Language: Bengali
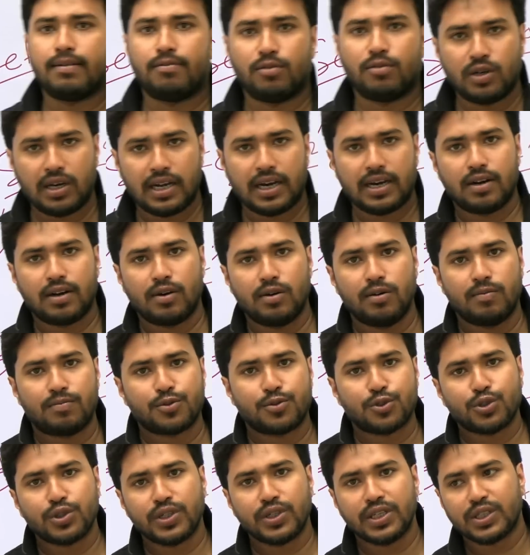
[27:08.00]
কেমন লাগলো
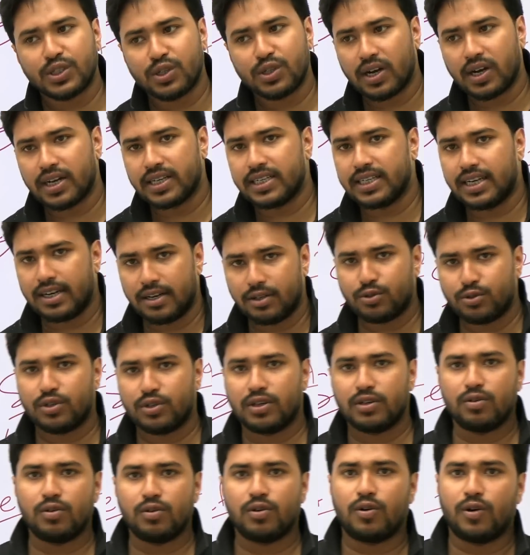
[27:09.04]
প্রশ্নের সঙ্গে যে
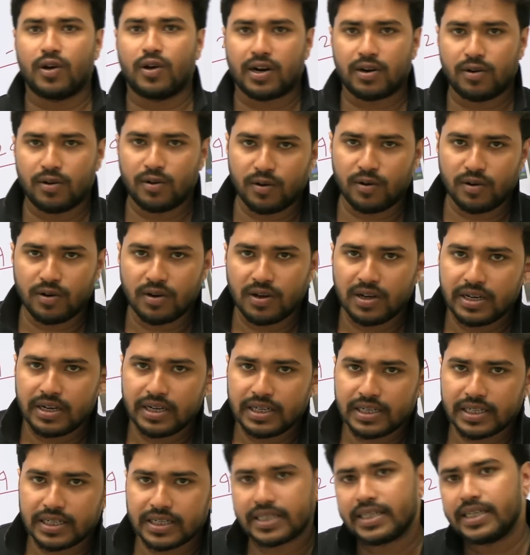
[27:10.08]
আলোচনাগুলো করা হলো
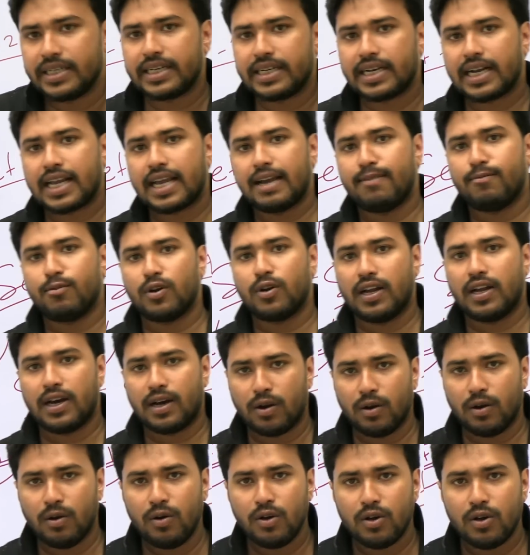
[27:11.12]
সেটা কেমন
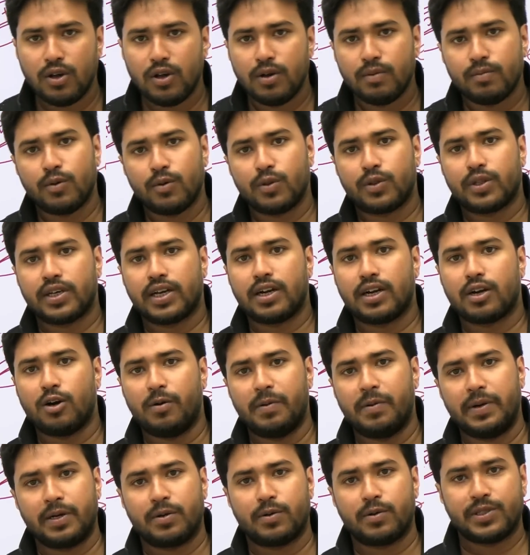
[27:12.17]
লাগলো প্রত্যেকের
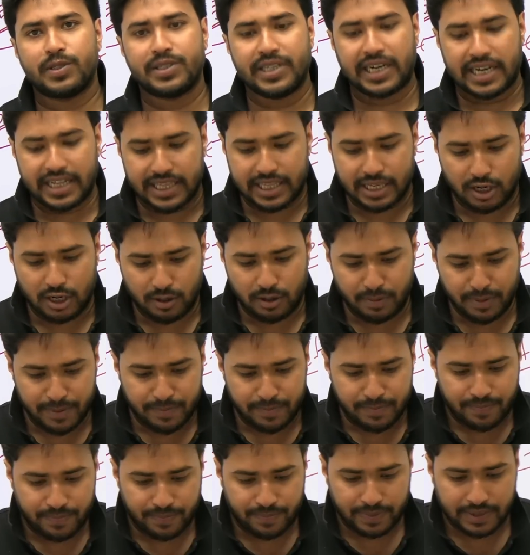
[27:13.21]
কমেন্ট করে জানাতে হবে
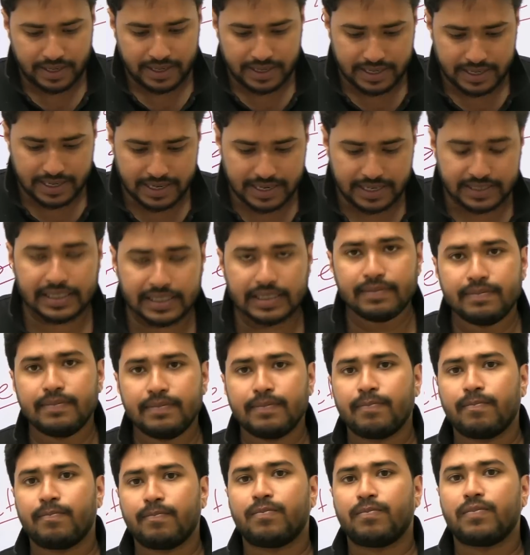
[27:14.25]
ঠিক আছে
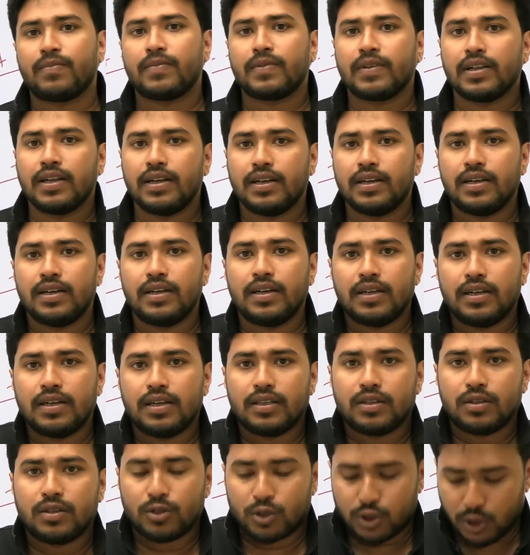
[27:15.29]

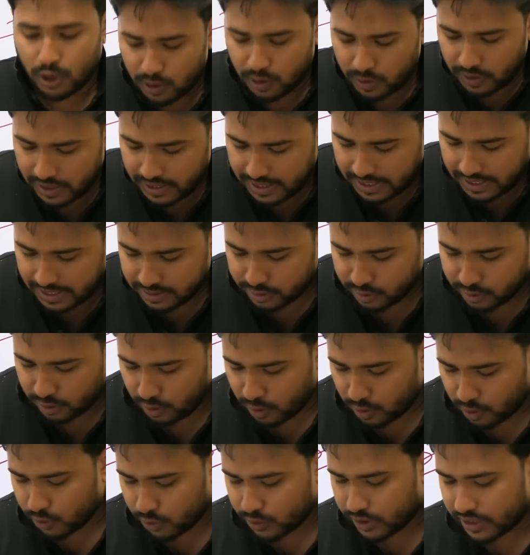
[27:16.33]
তো সকলে ক্লাসগুলো
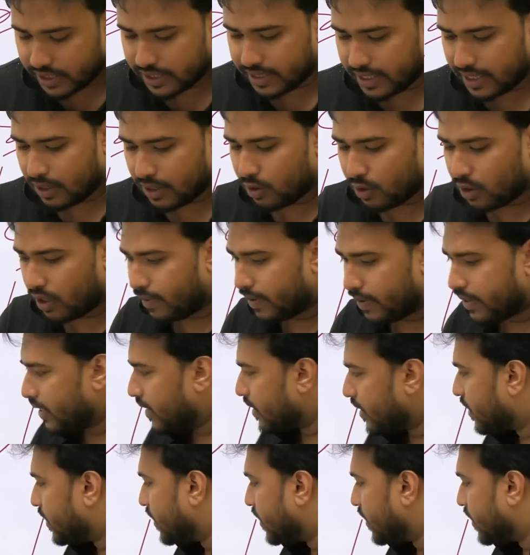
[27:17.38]
করতে থাকো আমাদের